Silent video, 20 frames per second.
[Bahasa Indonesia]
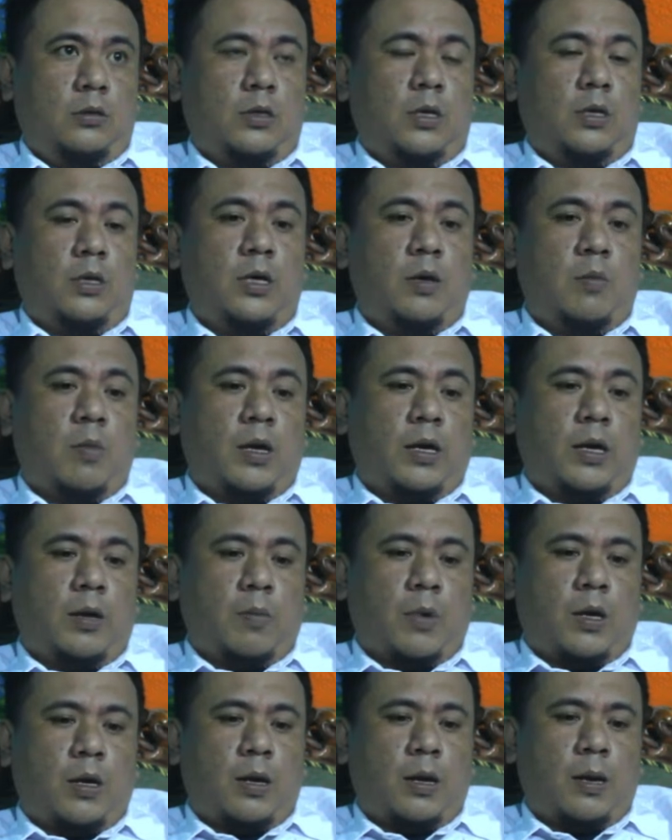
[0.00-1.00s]
Jadi ya
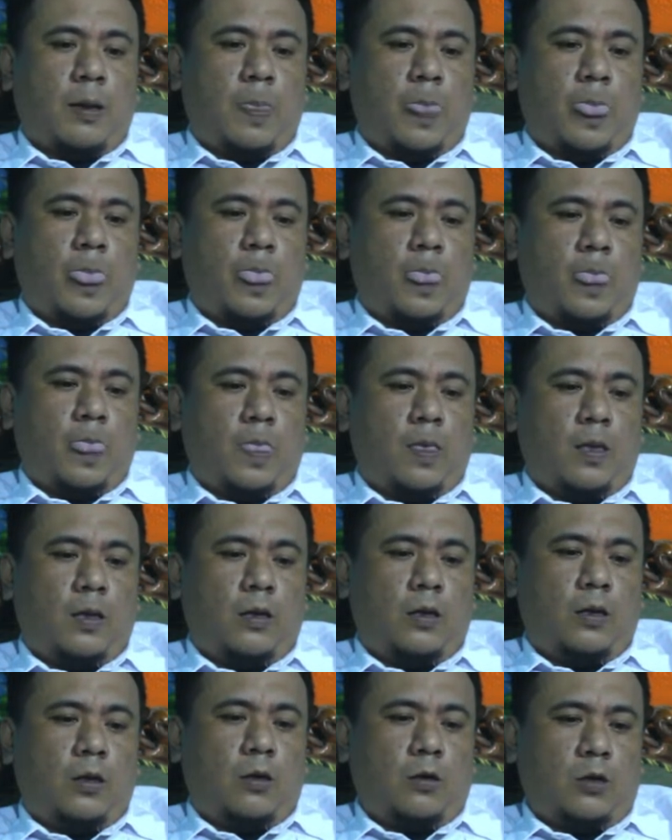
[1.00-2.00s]
bagaimana
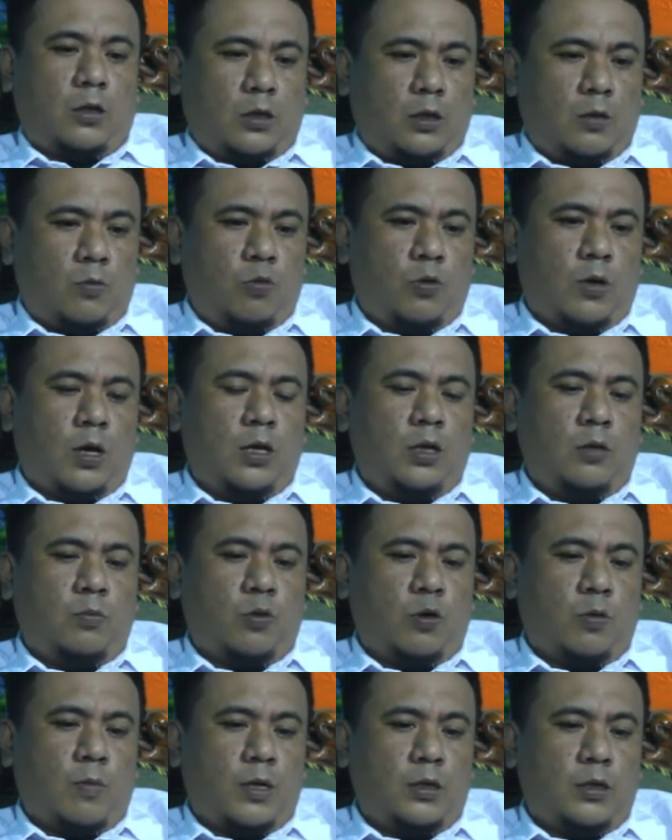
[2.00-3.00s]
keterbukaan
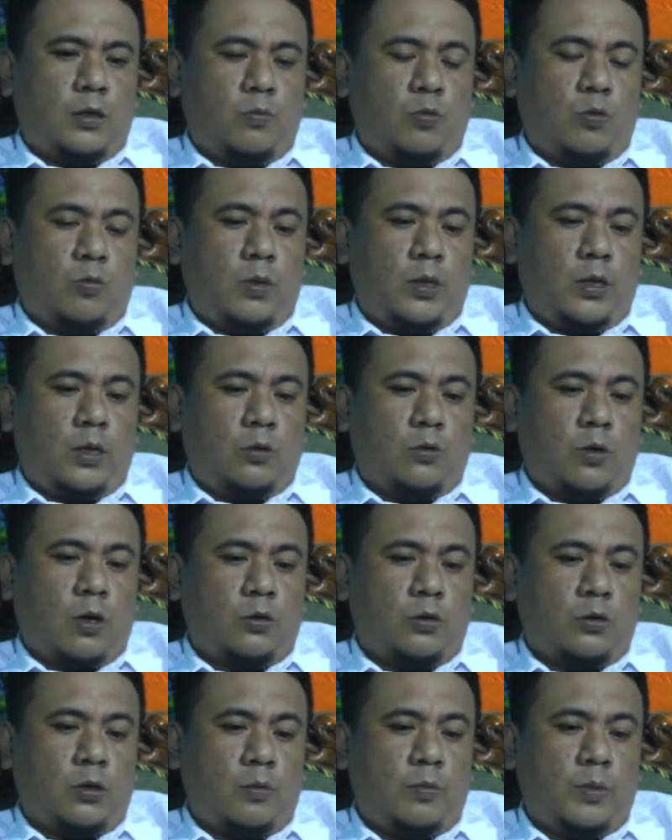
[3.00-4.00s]
informasi publik itu
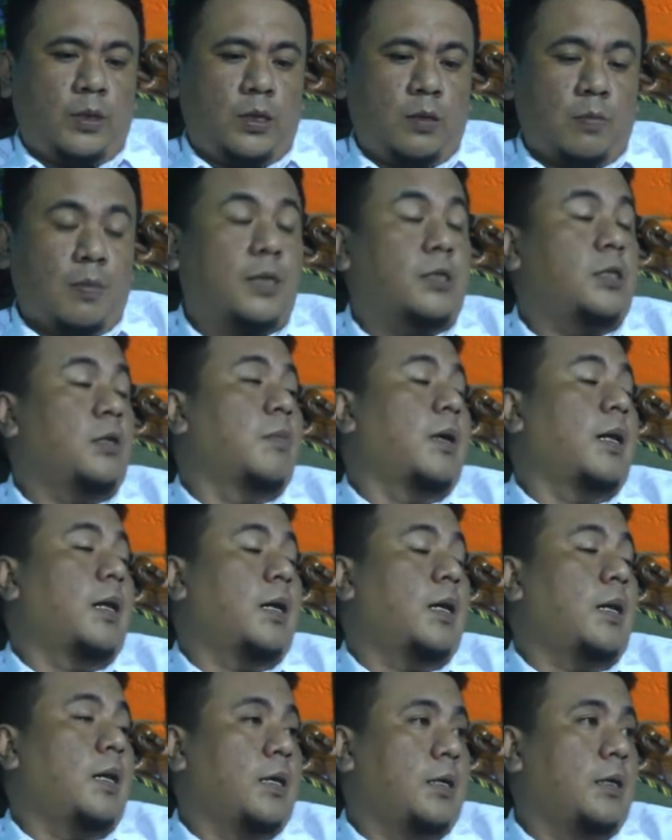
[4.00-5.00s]
harus lebih
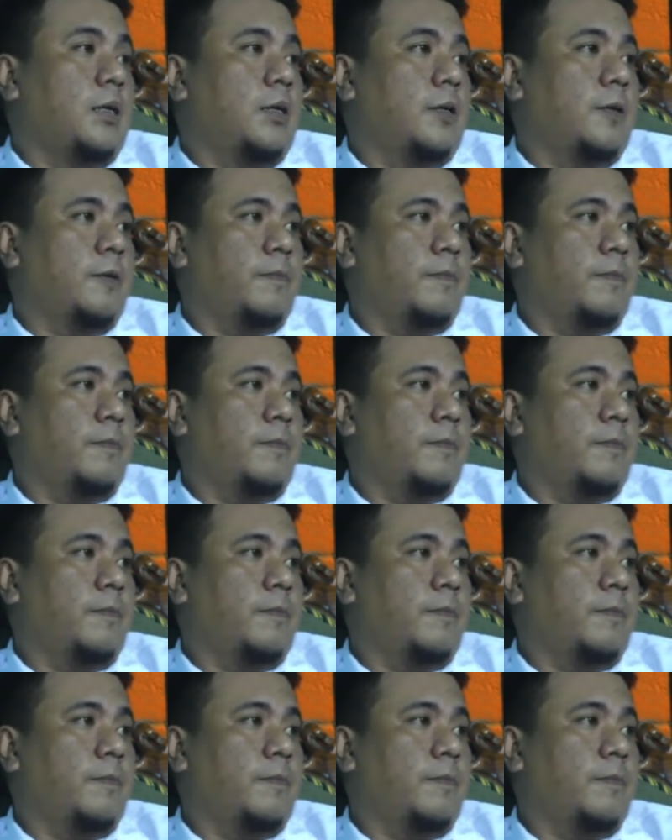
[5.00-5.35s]
dimaksimalkan lagi.